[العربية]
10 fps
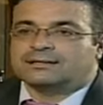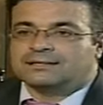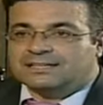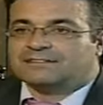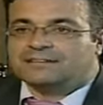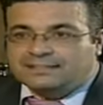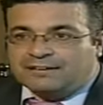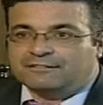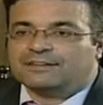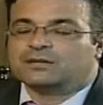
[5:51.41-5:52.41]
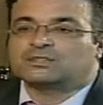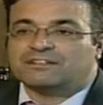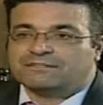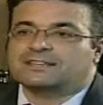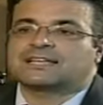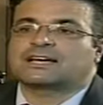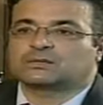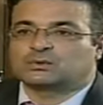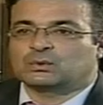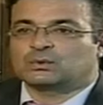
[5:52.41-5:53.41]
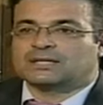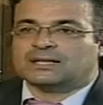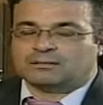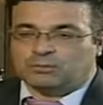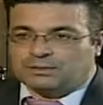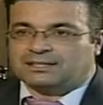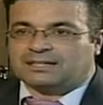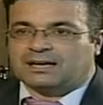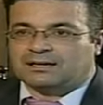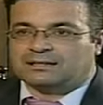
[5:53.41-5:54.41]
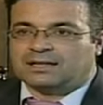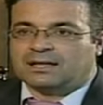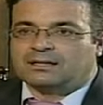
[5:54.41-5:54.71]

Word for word: يصير في ترفيه وتنفيس هاي الضغوطات اللي ممكن يتعرض لها